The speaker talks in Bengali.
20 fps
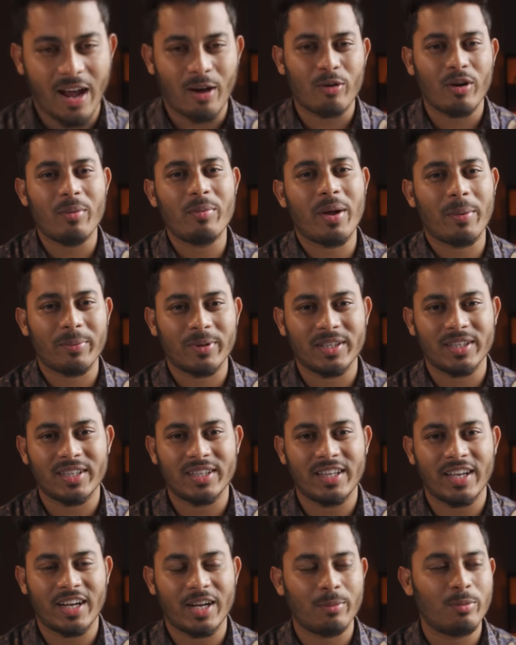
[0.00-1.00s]
এখন আমি
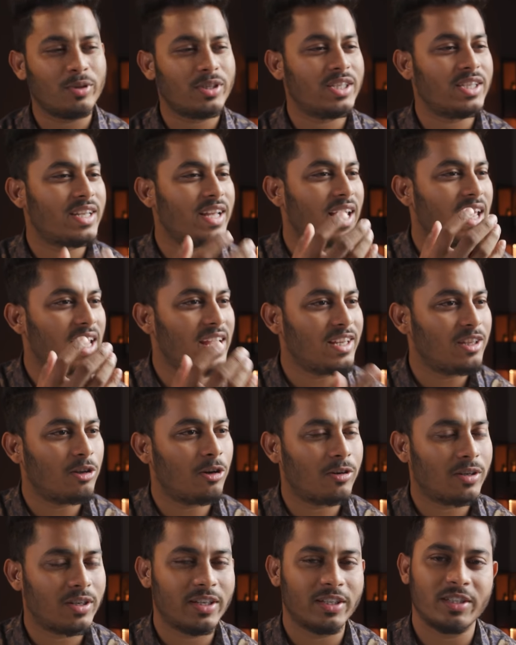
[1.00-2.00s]
আপনাদেরকে দেখাবো ঠিক এই
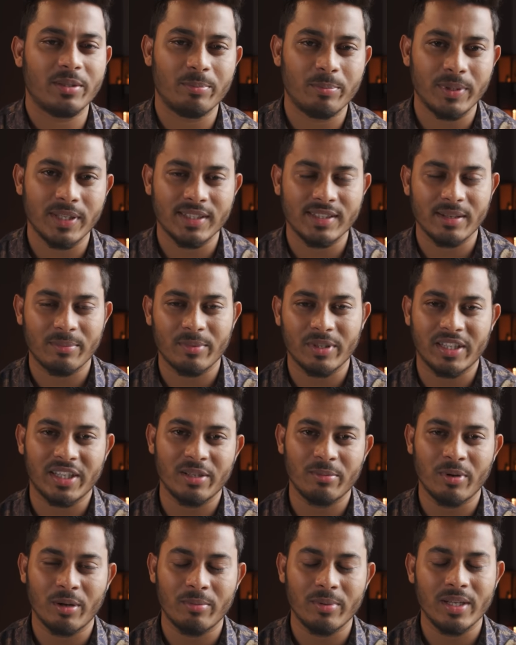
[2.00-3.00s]
ধরনের একটি পেজ আপনি
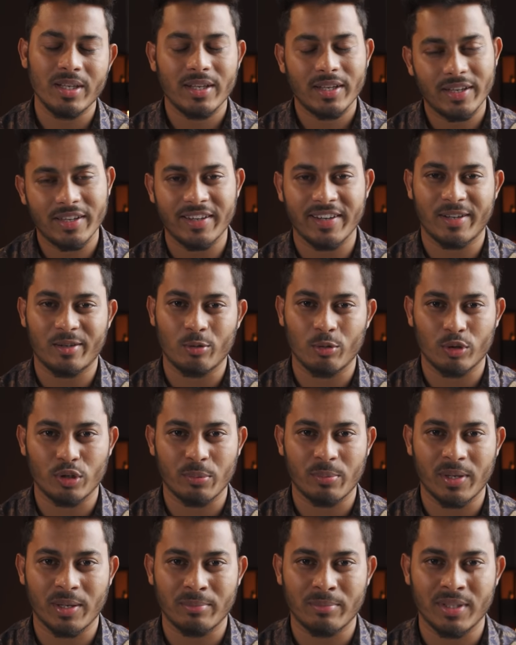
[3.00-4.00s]
কিভাবে ক্রিয়েট
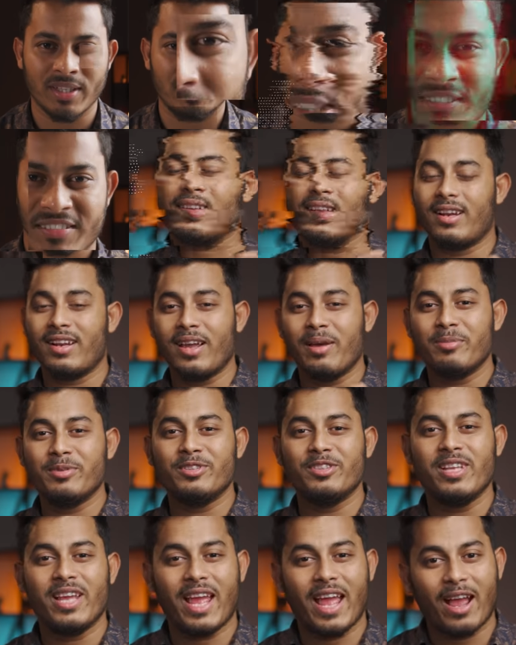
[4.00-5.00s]
করতে পারবেন তার আগে
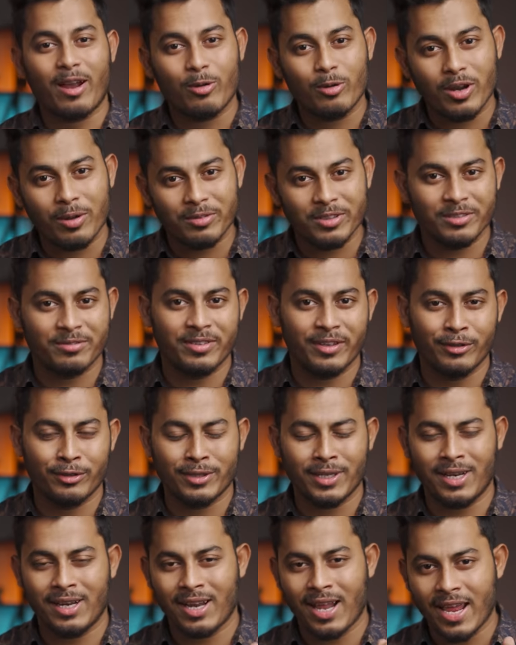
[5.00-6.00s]
আপনি যদি এখন আমাদের
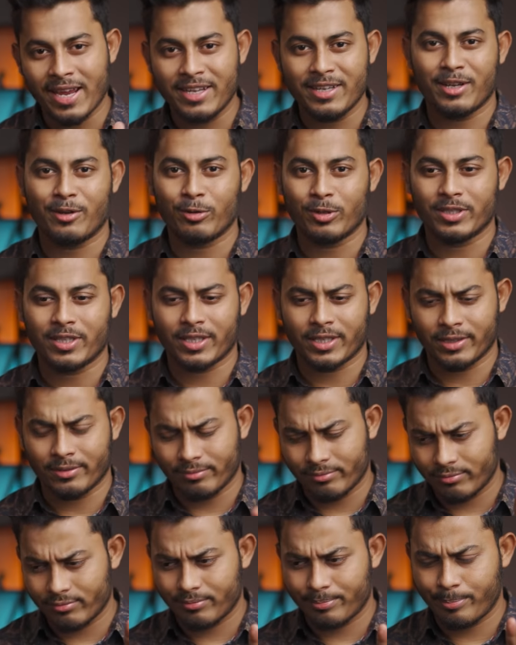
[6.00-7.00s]
ভিডিওতে লাইক না করে থাকেন
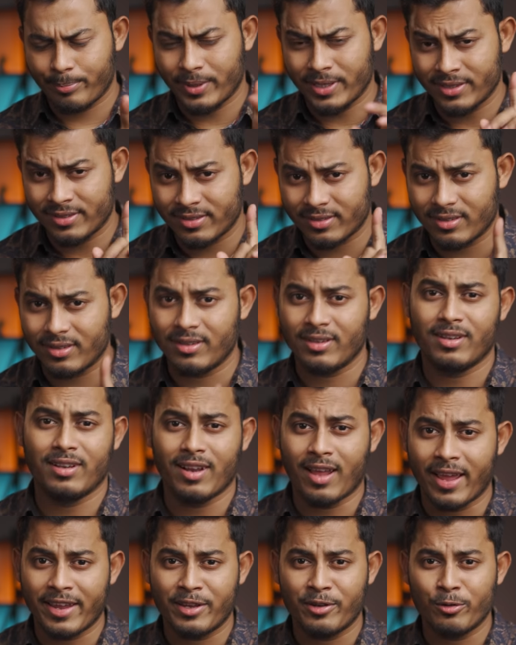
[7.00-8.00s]
প্লিজ
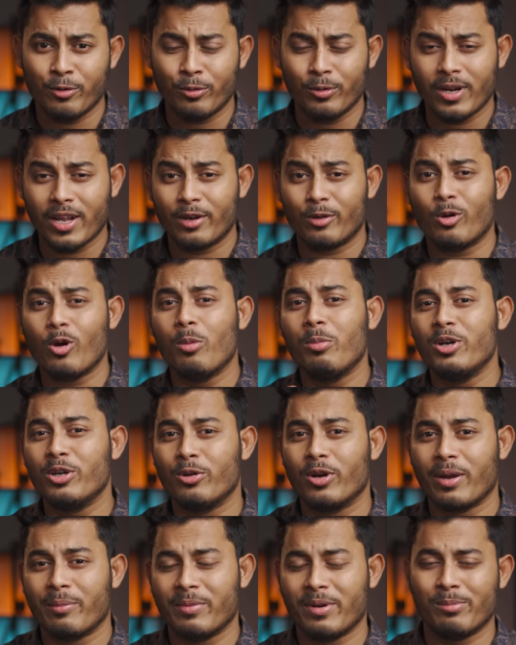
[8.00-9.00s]
লাইক করুন আর কমেন্ট
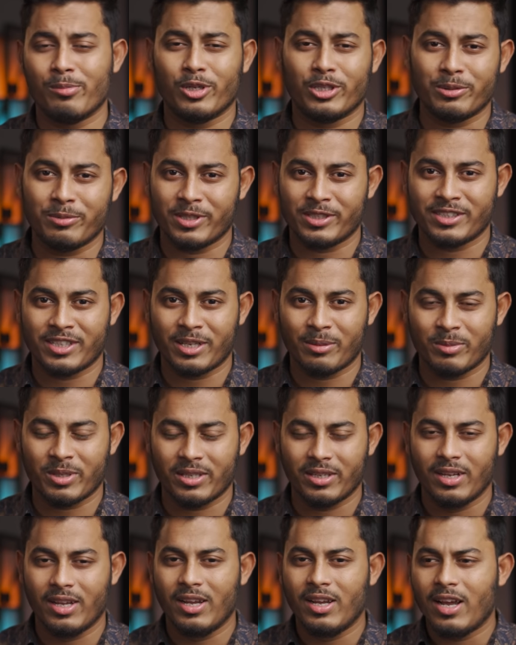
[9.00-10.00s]
করে আপনার মতামত
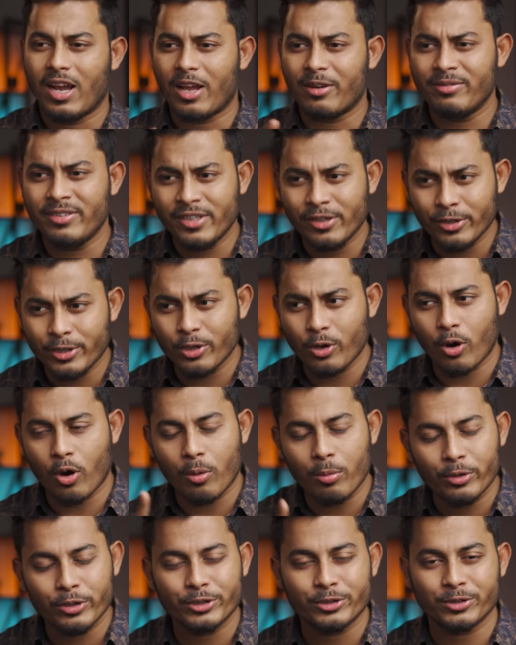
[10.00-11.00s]
জানাবেন আর ভিডিওটি
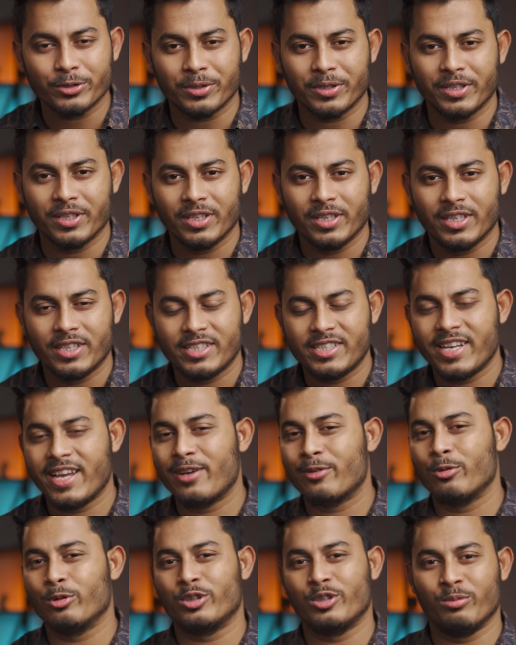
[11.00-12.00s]
অবশ্যই
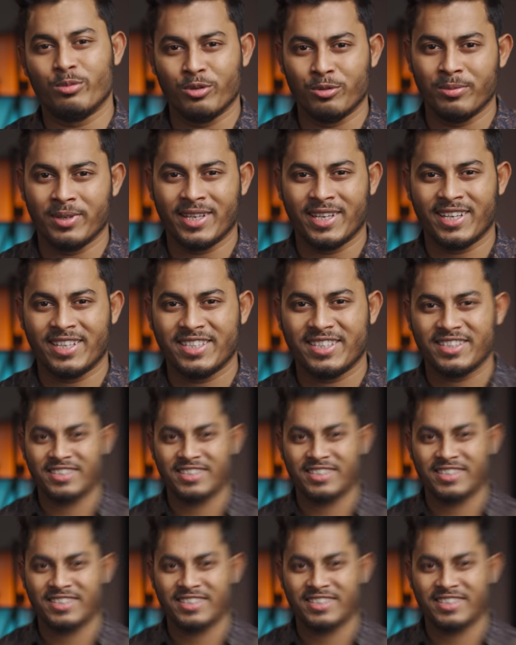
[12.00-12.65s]
শেয়ার করতে বলবেন না